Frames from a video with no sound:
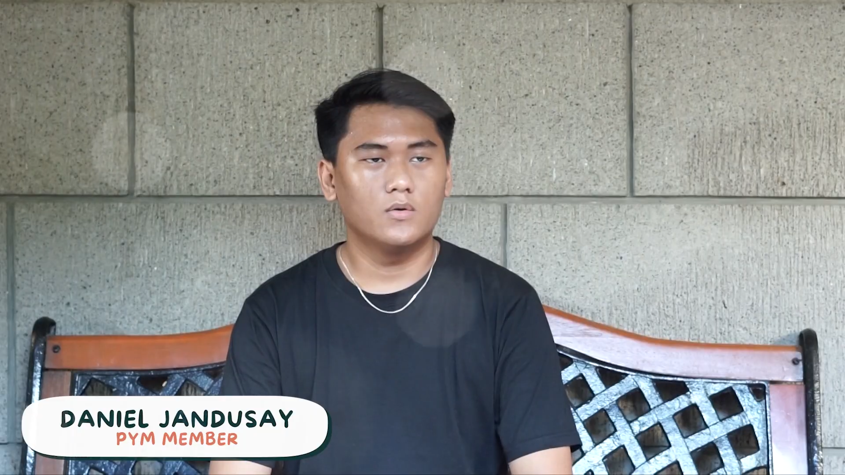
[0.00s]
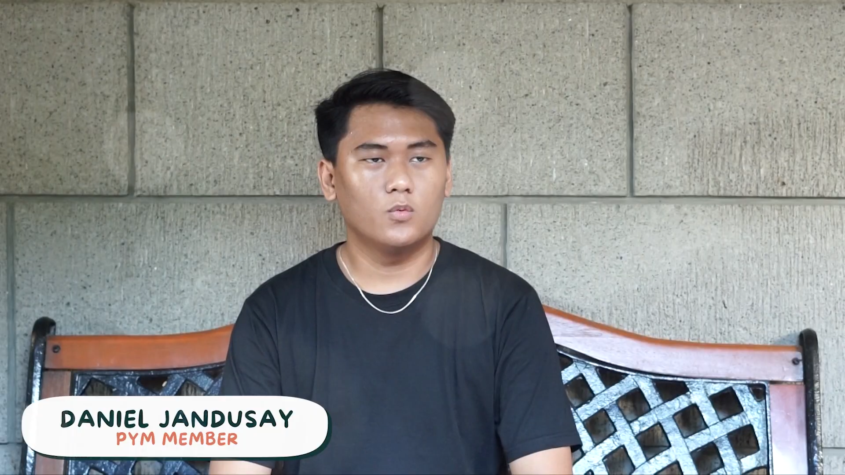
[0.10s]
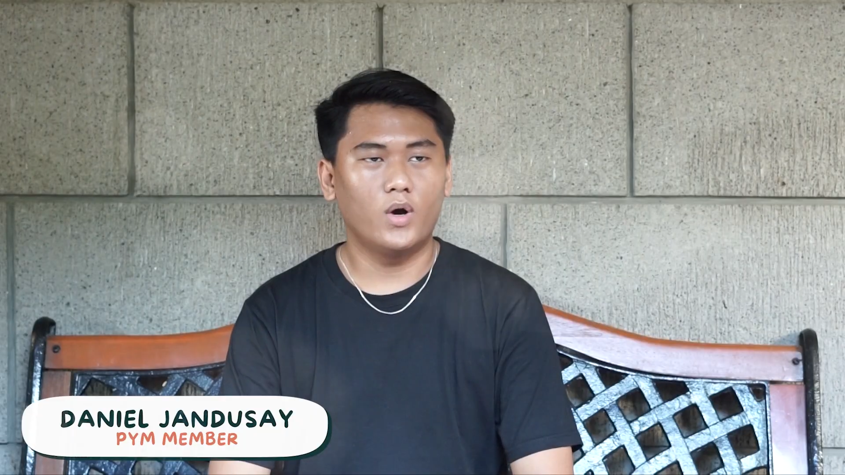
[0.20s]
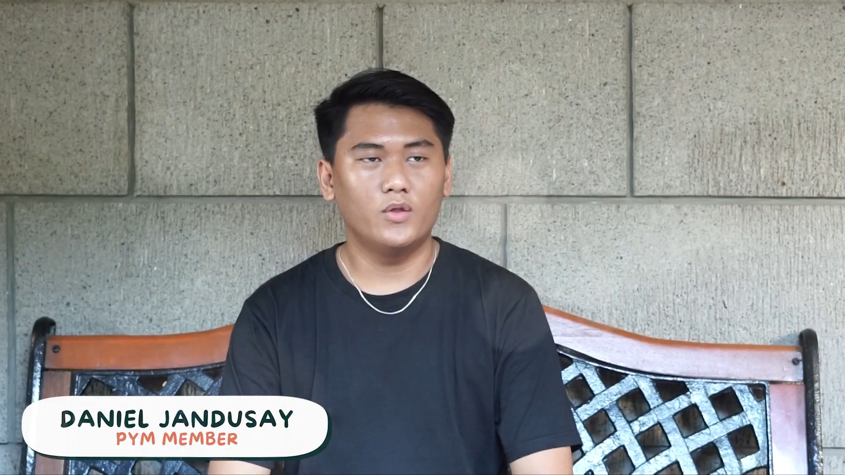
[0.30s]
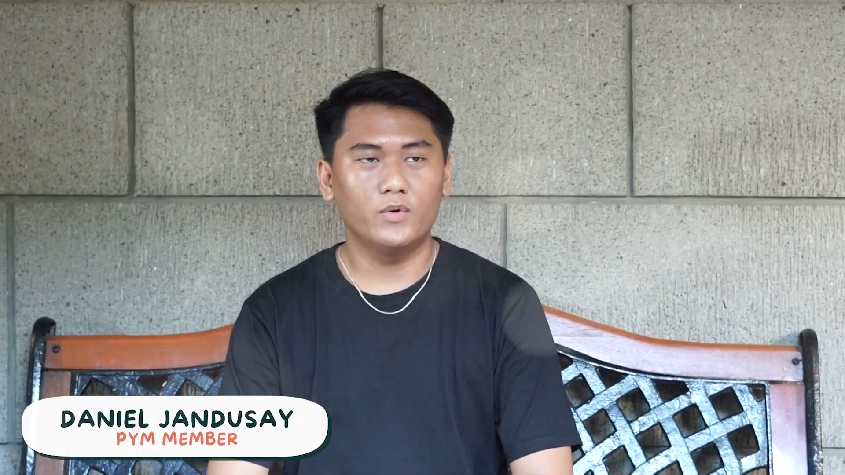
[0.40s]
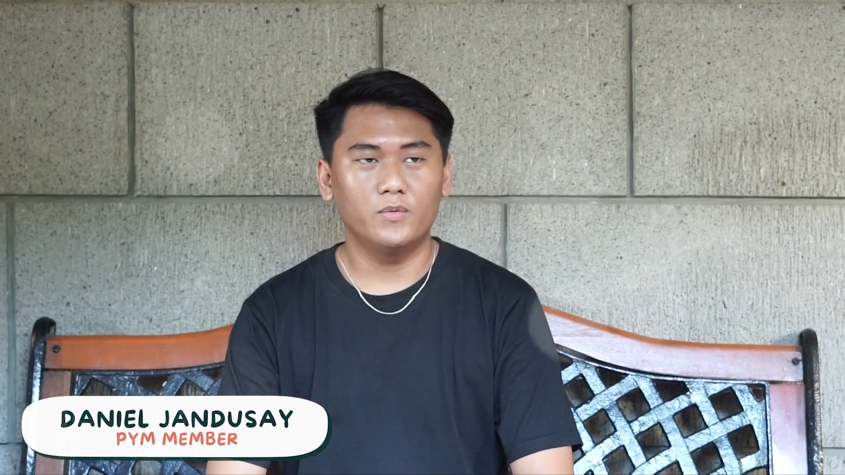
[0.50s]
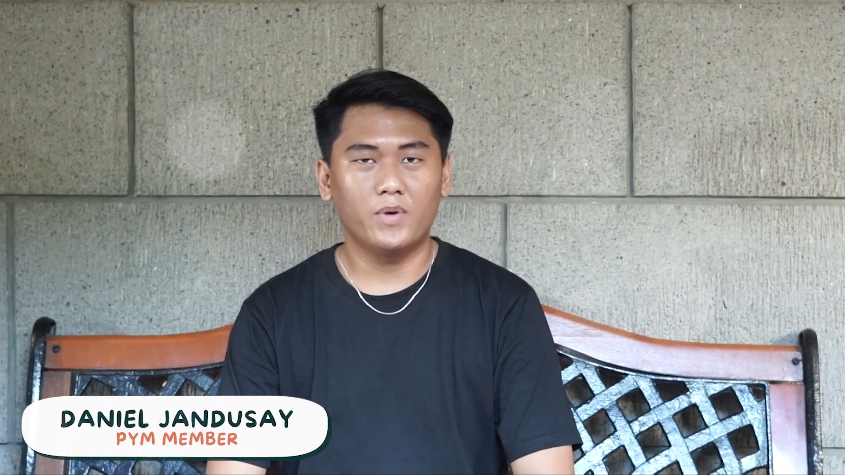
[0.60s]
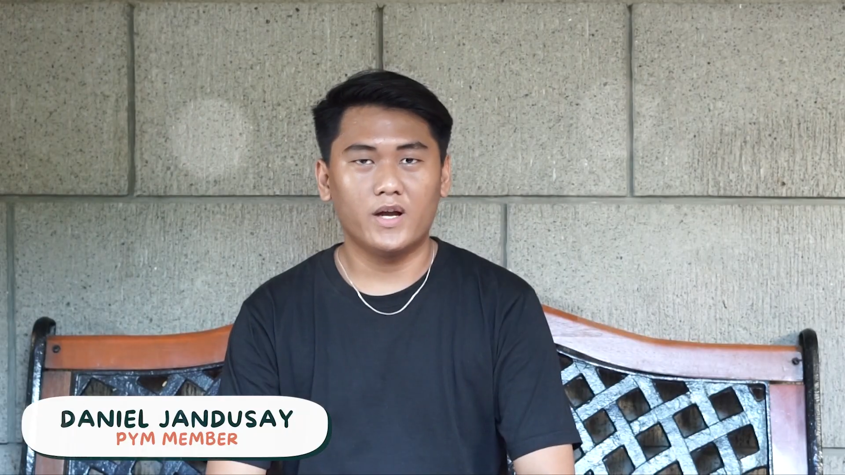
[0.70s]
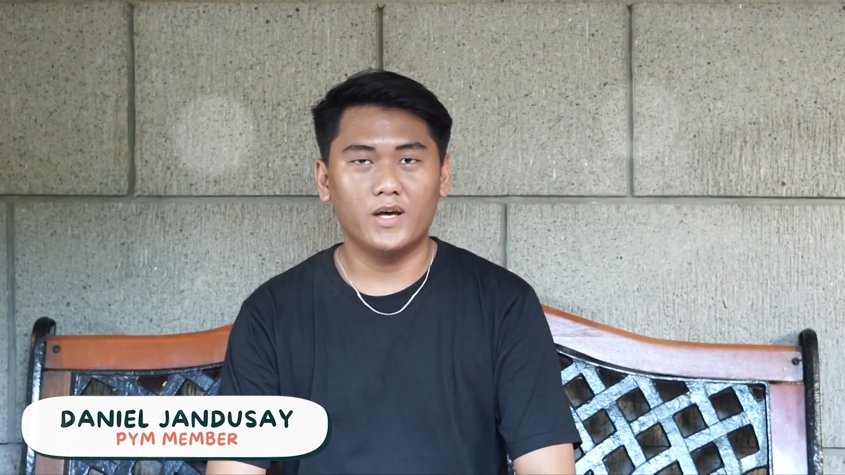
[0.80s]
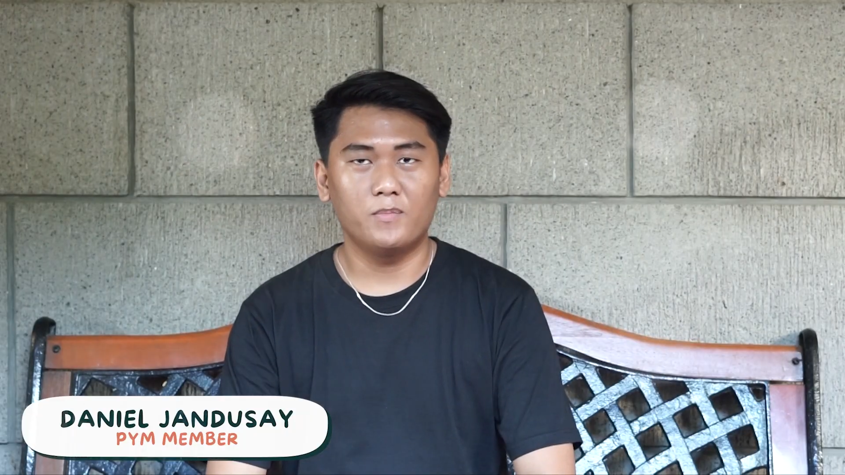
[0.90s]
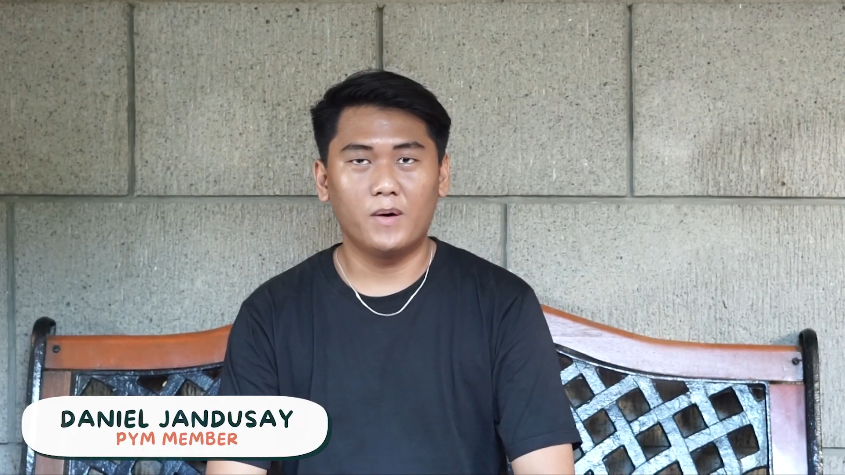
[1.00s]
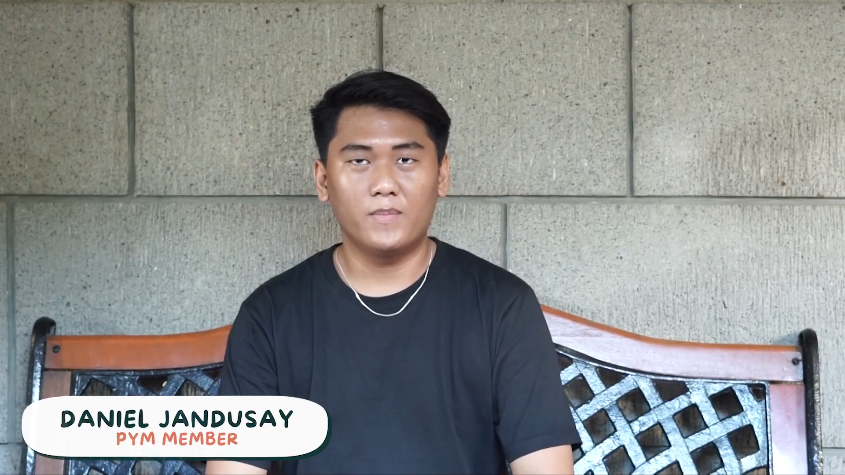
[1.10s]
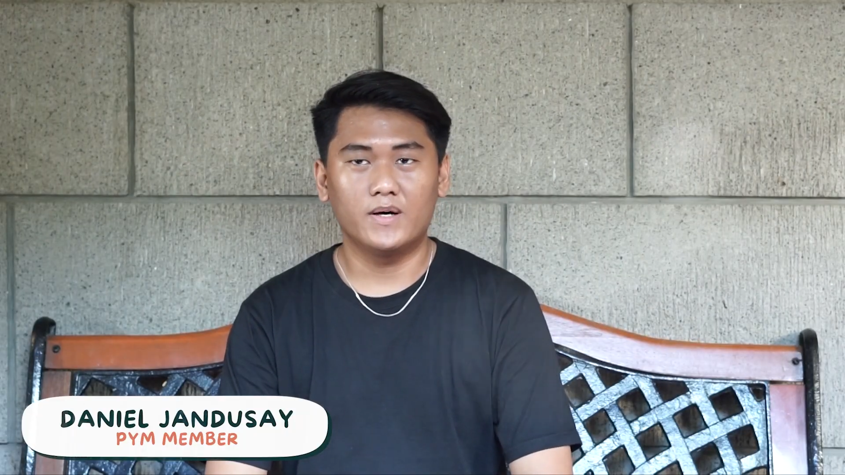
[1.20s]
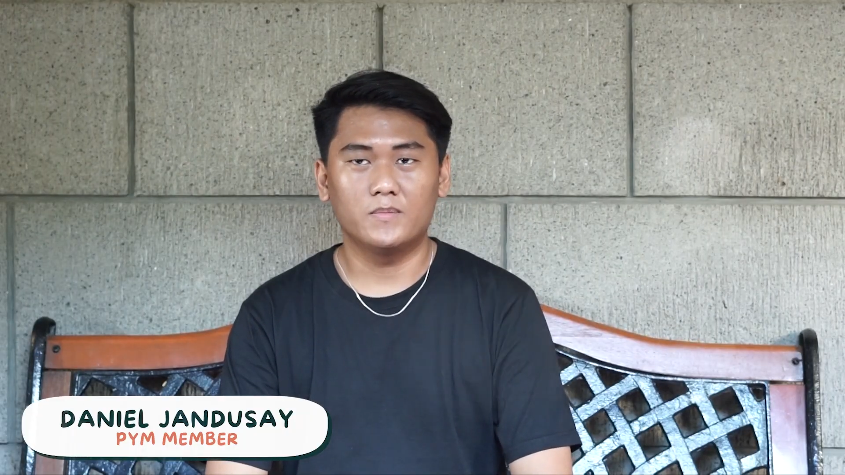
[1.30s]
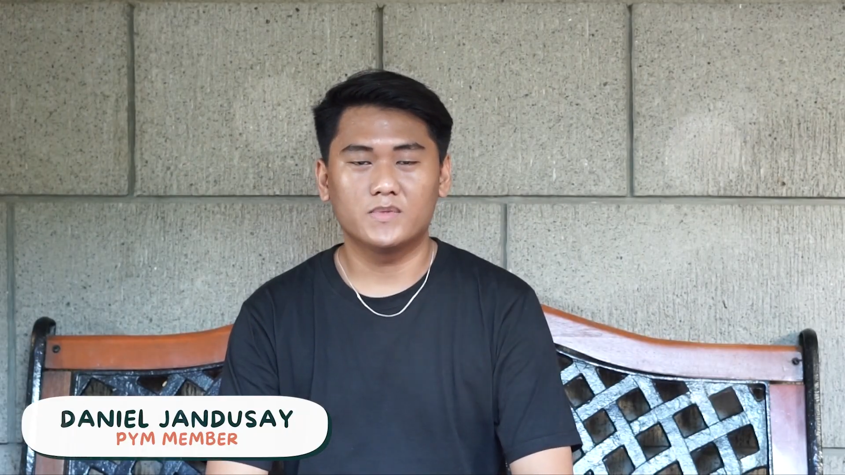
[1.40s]
one word para kay
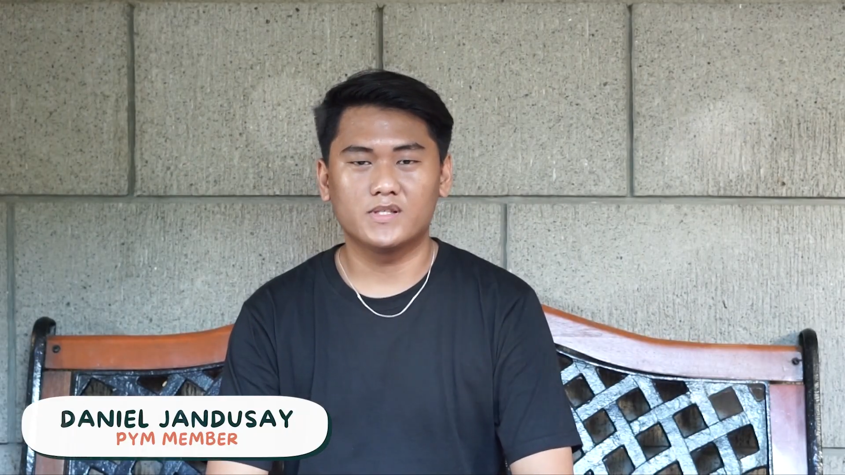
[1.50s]
Papa